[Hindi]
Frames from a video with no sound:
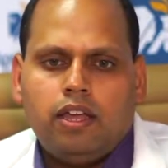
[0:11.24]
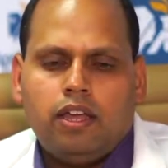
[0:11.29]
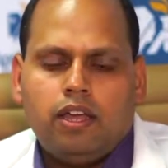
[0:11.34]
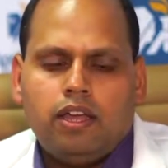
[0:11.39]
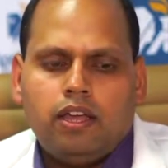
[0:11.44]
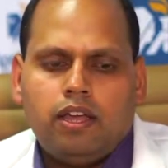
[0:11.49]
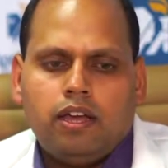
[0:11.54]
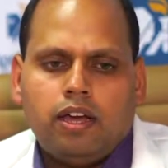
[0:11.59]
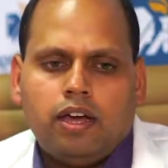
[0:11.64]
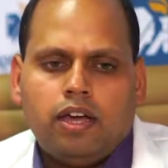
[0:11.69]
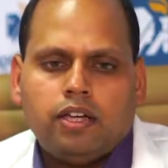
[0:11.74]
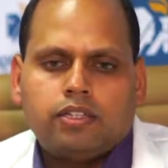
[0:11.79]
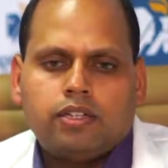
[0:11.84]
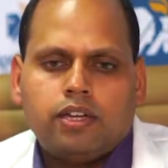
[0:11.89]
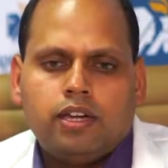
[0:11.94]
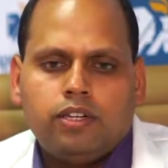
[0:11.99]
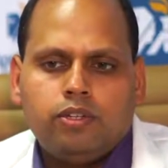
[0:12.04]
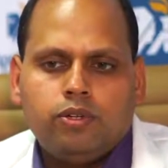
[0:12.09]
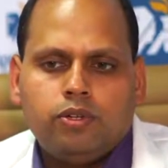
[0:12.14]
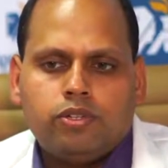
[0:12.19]

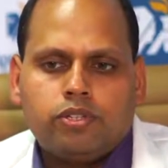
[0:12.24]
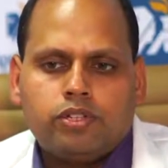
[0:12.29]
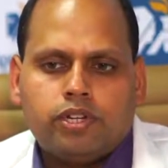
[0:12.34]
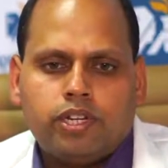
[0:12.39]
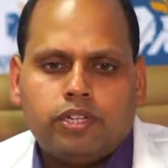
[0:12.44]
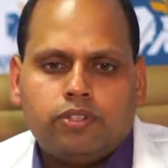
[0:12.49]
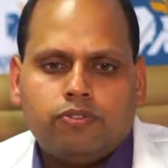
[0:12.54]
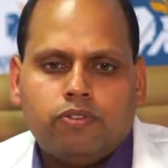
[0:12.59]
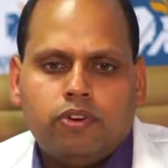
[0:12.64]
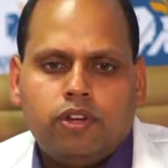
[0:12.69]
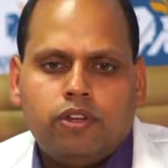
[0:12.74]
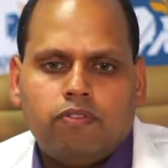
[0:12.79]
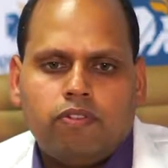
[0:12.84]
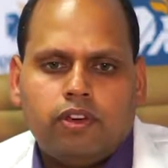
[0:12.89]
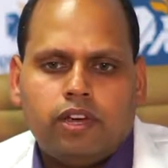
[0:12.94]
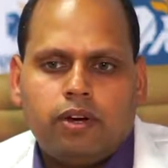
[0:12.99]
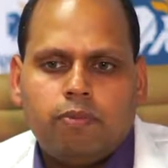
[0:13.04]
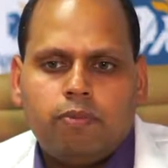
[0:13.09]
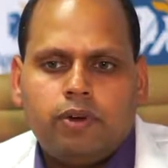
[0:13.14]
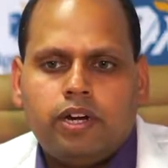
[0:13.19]
आजकल जो स्ट्रेसफुल
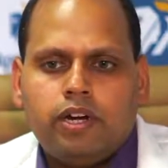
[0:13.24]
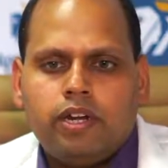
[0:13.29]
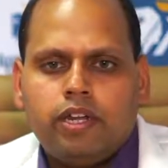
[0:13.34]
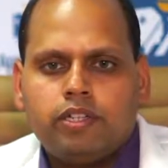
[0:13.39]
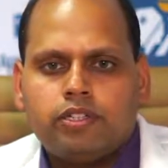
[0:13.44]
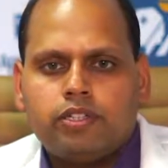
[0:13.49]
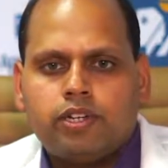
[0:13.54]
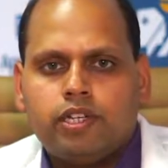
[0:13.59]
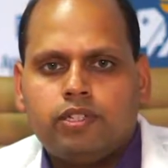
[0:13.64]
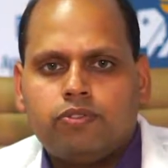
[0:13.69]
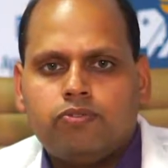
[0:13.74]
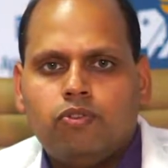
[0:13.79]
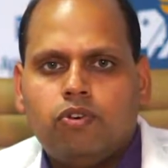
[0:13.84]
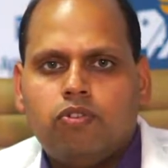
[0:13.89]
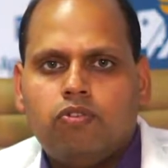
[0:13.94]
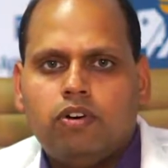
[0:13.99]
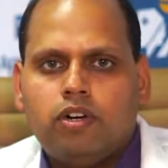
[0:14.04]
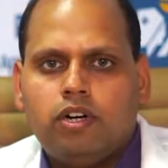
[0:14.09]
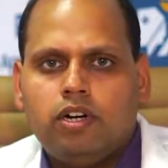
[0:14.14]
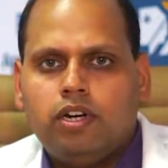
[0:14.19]
इन्वायरमेंट है स्ट्रेसफुल
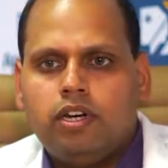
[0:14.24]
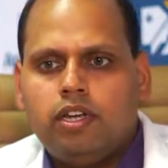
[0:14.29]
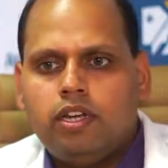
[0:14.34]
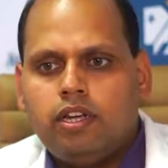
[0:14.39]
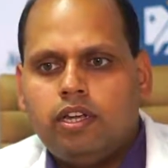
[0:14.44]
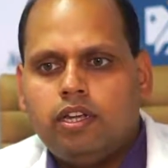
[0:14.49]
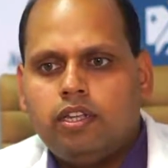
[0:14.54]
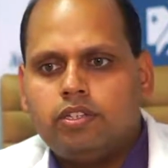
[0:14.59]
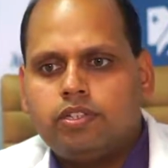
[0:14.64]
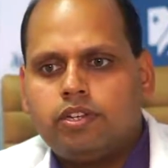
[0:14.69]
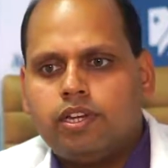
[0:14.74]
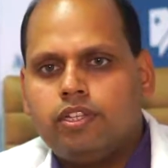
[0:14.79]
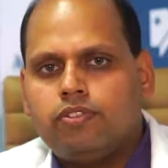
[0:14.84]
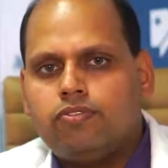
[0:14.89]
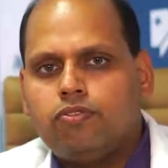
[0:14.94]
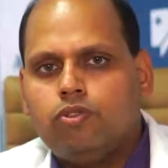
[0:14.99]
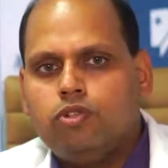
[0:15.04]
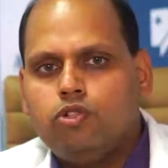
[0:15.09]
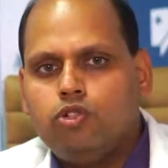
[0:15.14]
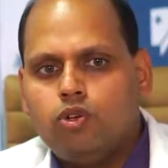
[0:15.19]
वर्ल्ड है
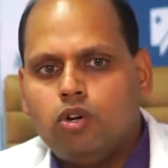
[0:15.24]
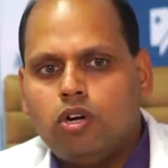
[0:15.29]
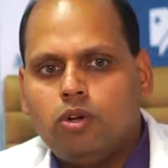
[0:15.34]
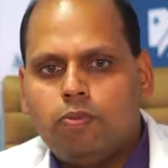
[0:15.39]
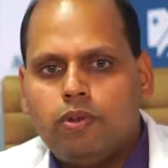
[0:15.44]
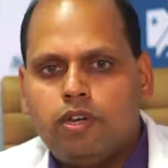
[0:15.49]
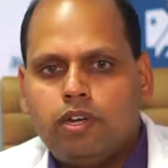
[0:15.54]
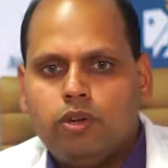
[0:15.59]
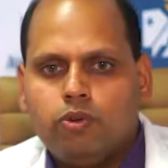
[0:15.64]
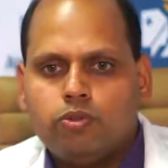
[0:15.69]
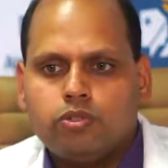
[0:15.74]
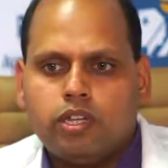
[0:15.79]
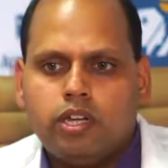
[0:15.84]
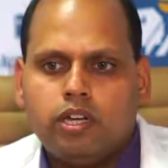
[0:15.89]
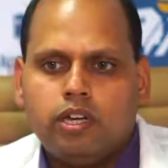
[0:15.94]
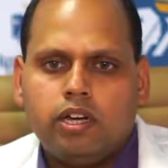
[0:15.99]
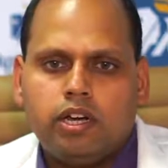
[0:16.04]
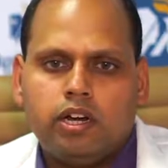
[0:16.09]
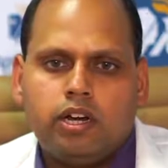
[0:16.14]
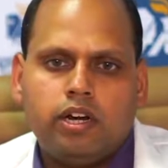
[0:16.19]
स्ट्रेसफुल जॉब है
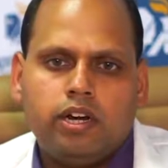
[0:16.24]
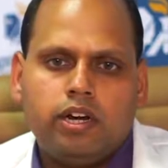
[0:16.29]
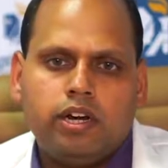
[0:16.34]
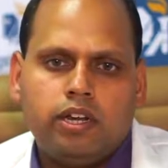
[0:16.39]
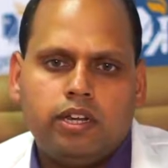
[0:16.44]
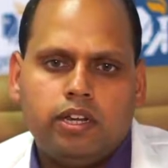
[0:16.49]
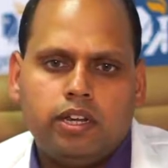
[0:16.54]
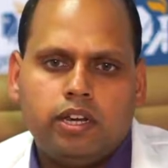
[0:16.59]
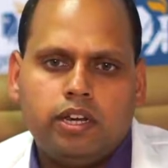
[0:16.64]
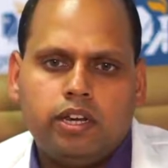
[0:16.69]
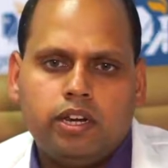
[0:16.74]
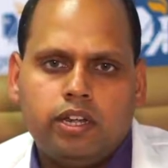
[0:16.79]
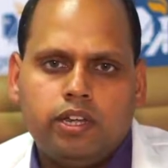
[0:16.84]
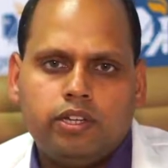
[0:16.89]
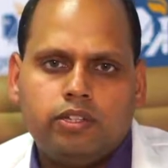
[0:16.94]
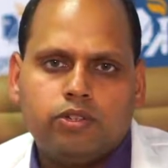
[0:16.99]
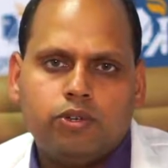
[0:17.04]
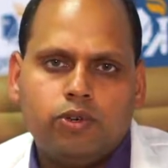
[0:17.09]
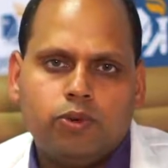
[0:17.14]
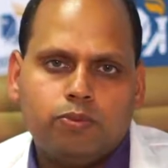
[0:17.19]
उसके कारण यंगर
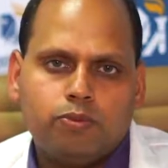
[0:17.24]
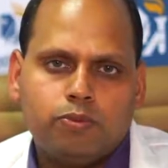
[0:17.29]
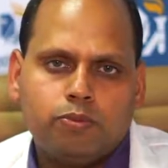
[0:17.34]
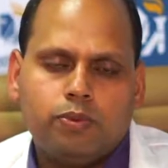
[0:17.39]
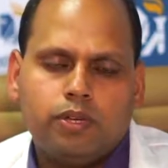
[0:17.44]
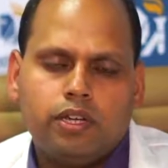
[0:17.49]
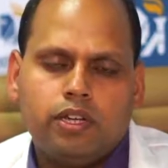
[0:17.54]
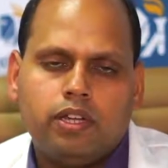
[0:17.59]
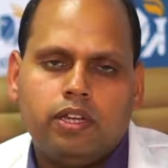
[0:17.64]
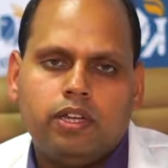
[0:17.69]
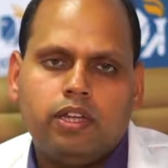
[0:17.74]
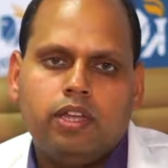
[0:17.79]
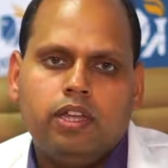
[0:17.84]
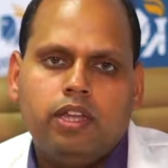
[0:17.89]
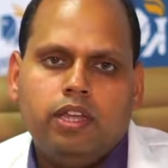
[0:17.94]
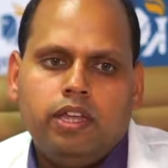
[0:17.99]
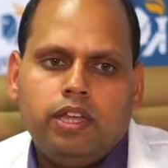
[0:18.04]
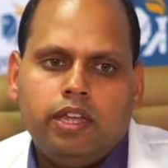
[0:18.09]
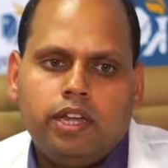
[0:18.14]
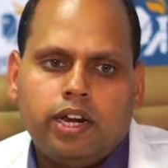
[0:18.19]
एज ग्रुप्स में
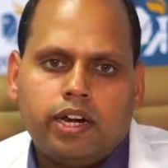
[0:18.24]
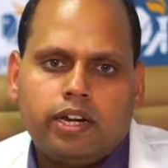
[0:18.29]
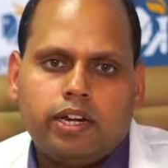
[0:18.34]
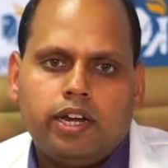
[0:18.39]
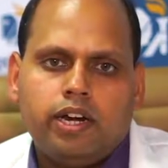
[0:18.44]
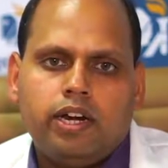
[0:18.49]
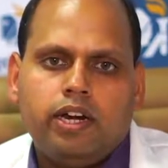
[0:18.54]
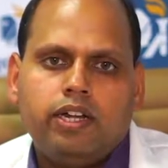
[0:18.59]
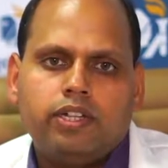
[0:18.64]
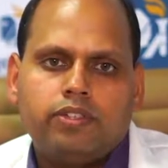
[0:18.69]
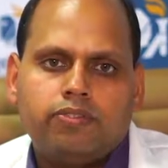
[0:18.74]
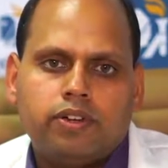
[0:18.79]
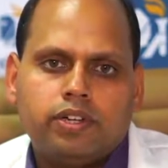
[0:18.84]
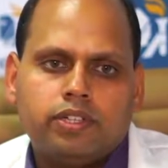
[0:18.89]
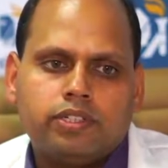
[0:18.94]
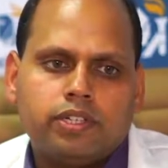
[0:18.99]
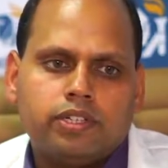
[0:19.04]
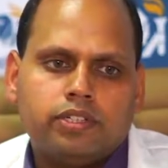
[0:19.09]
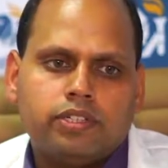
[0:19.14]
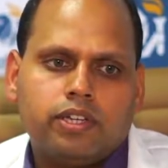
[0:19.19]
इरेक्टाइल
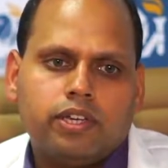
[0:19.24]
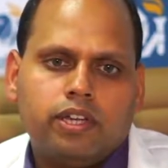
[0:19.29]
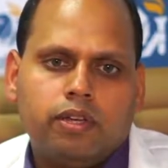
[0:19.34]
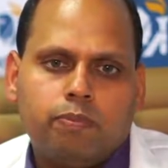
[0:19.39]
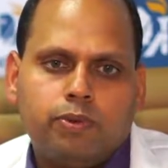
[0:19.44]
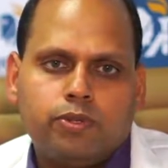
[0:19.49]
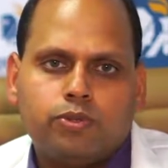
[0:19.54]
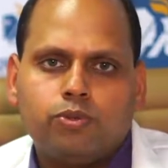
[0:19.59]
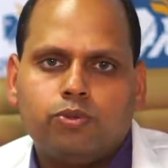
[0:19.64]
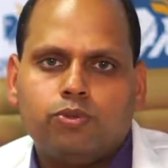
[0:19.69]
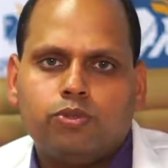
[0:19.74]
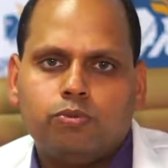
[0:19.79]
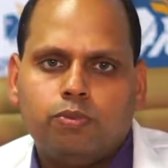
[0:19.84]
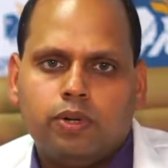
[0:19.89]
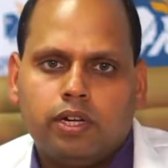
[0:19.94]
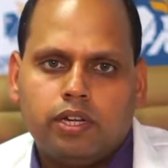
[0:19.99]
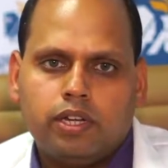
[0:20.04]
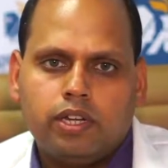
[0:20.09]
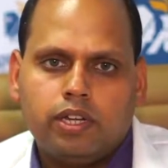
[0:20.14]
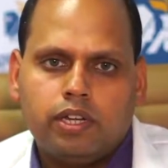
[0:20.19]
डिसफंक्शंस के एपिसोड्स
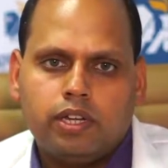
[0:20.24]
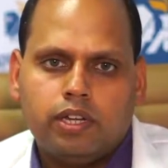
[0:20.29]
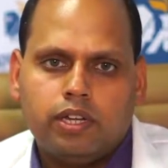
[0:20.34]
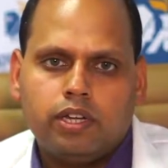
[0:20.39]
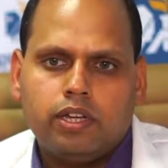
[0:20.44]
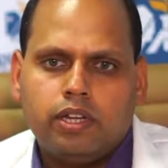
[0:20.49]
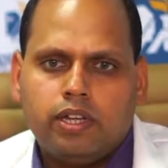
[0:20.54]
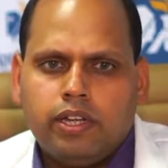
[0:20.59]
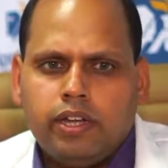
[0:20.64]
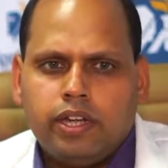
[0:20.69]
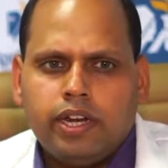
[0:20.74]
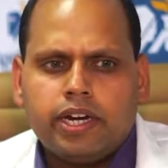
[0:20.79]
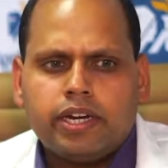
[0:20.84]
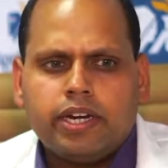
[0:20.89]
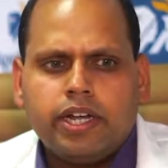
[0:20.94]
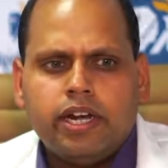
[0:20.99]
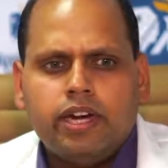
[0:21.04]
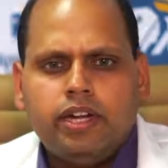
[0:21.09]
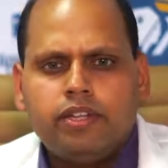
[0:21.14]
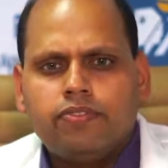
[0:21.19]
बढ़ गए हैं
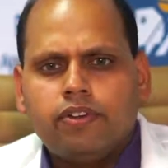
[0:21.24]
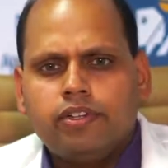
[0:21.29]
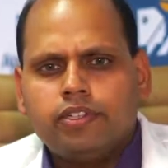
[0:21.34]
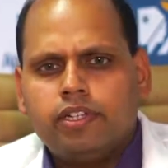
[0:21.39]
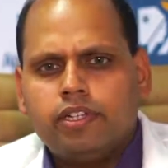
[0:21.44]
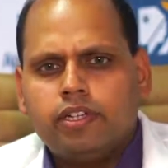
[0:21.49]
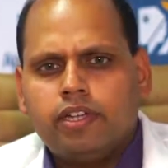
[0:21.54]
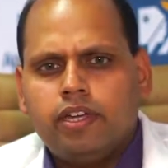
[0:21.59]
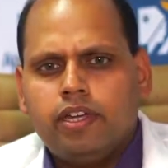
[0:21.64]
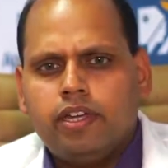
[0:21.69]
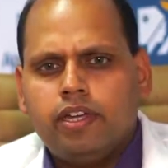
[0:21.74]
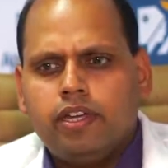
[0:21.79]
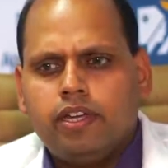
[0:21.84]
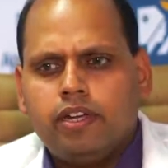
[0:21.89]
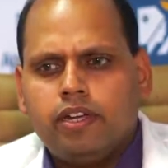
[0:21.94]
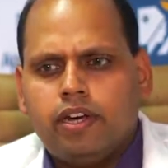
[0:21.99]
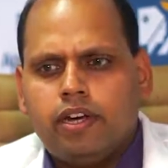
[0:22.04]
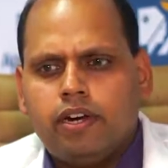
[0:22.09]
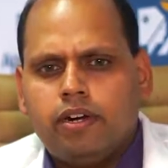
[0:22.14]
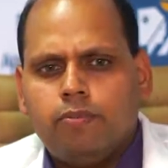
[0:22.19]
इरेक्टाइल डिसफंक्शन के
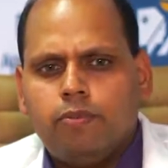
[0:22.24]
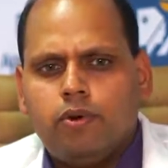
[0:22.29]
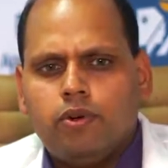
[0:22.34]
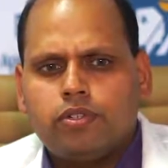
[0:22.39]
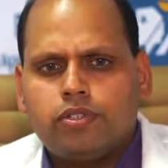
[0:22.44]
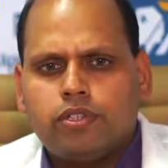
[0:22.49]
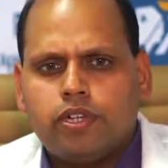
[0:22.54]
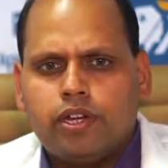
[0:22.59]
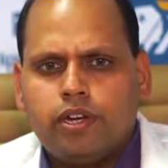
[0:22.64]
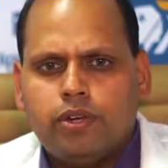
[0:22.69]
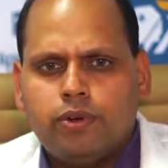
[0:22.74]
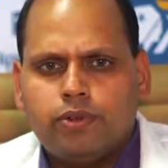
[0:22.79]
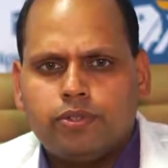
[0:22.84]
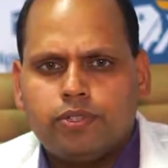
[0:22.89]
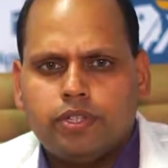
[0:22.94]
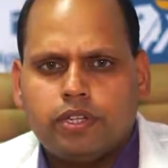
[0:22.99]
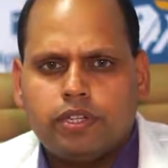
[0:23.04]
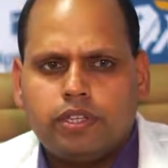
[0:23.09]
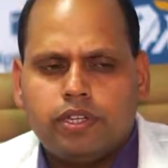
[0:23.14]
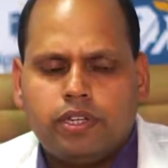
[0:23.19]
कारण बहुत सारे हो
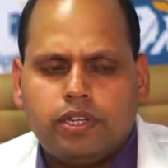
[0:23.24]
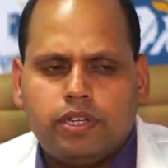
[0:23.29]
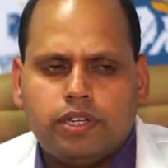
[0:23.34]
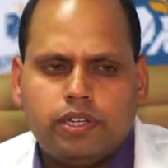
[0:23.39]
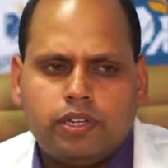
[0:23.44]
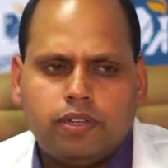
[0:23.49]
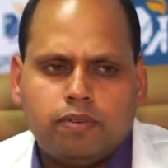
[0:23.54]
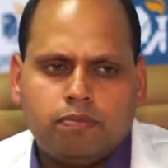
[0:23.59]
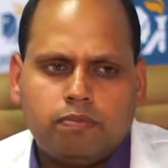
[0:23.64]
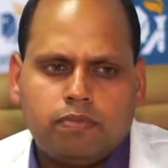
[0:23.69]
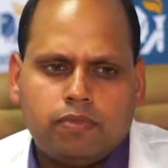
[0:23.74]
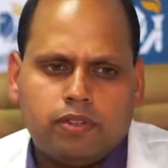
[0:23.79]
सकते हैं